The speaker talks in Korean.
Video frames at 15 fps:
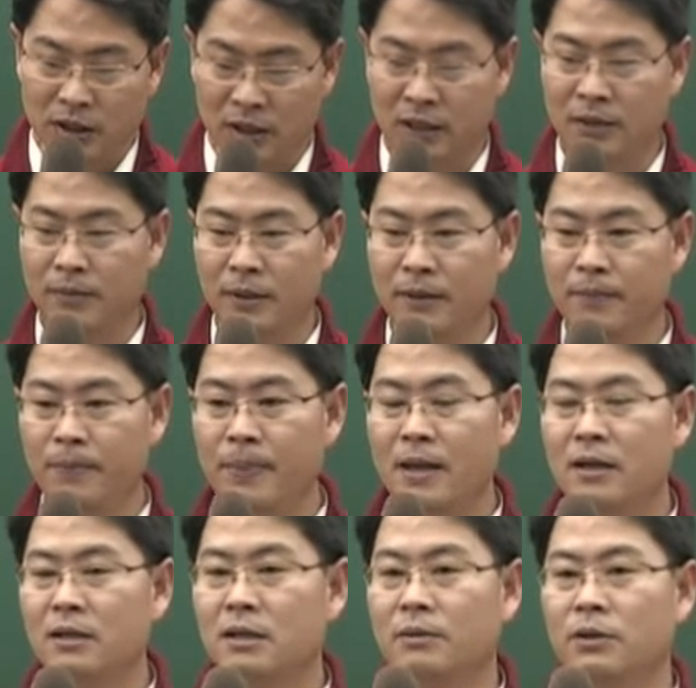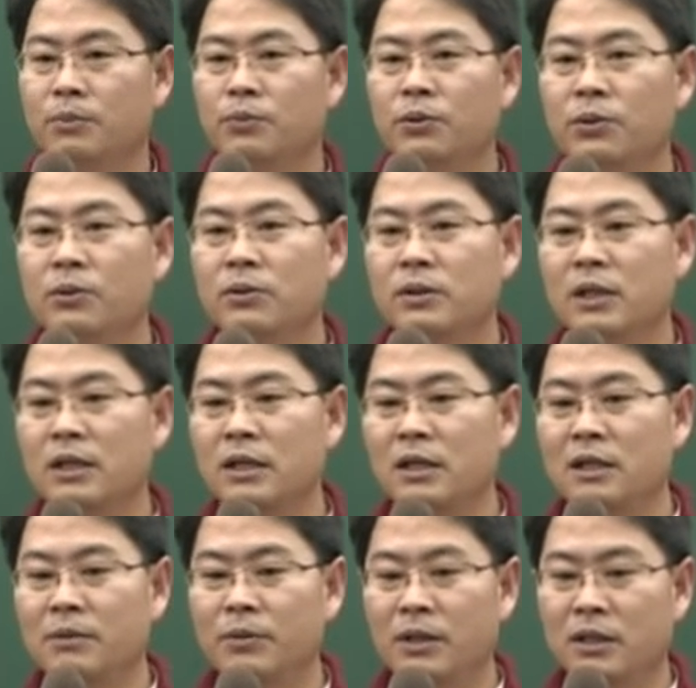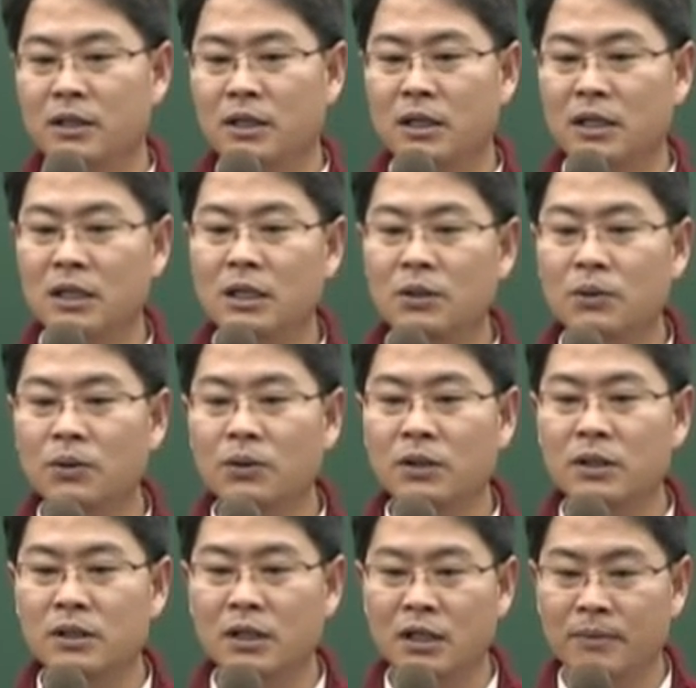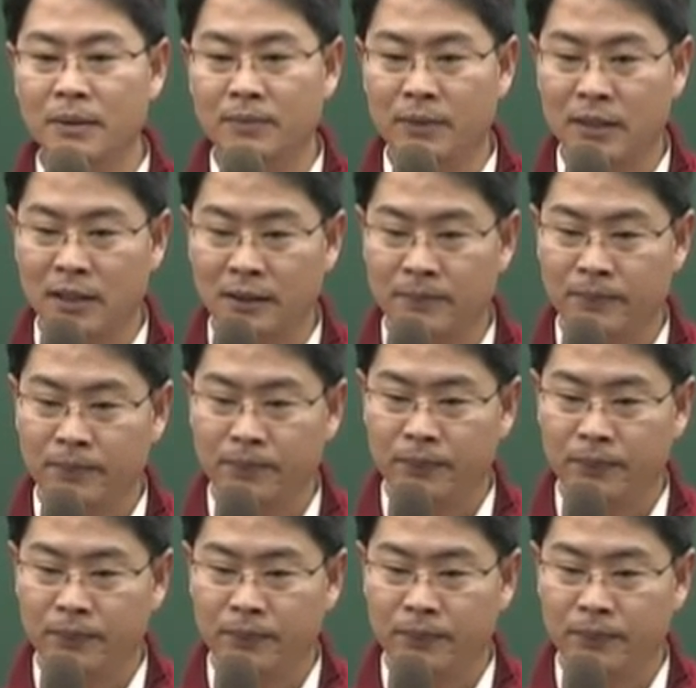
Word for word: 자, 그 다음에, 자, 부동산의 일부에 대해서 이용권은 성립합니까?